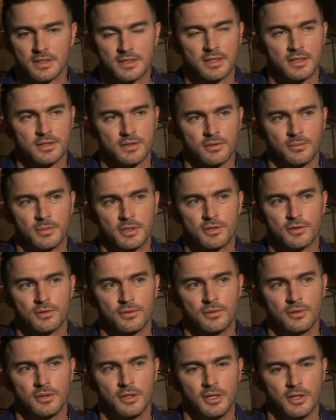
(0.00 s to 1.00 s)
dystans do
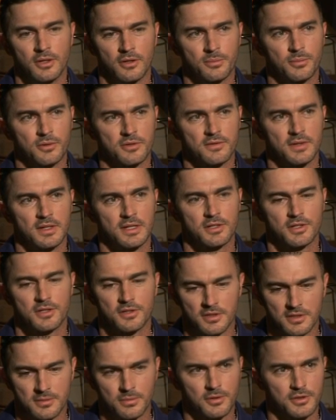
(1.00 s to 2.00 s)
meczu, on pozwala
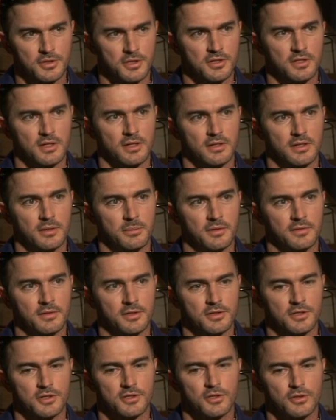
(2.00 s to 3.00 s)
szerzej spojrzeć na, na
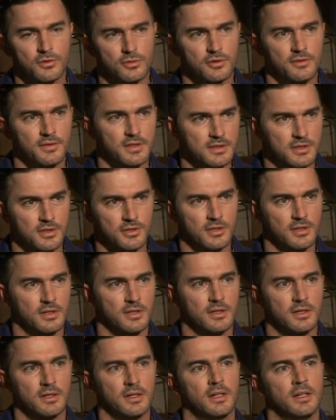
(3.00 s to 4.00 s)
pewne rzeczy, dużo więcej,
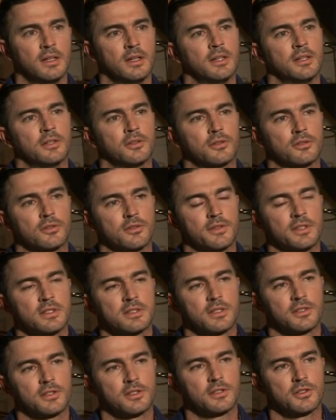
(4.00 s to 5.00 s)
się, dużo
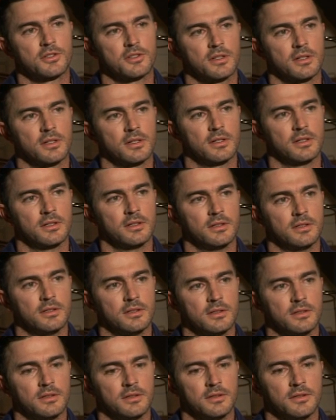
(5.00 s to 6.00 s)
więcej rzeczy się
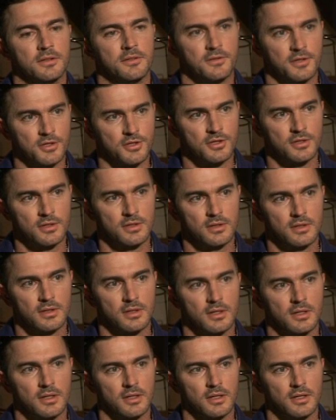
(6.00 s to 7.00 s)
e, widzi.
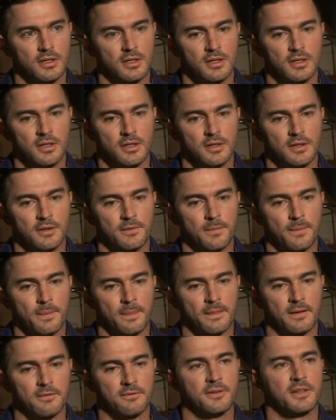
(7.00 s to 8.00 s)

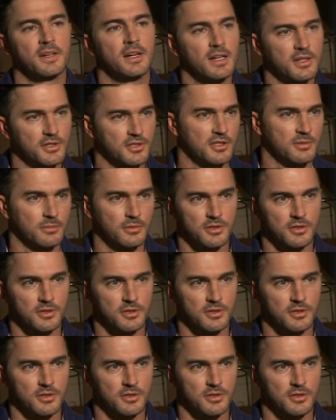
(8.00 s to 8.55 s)
Wyraźnie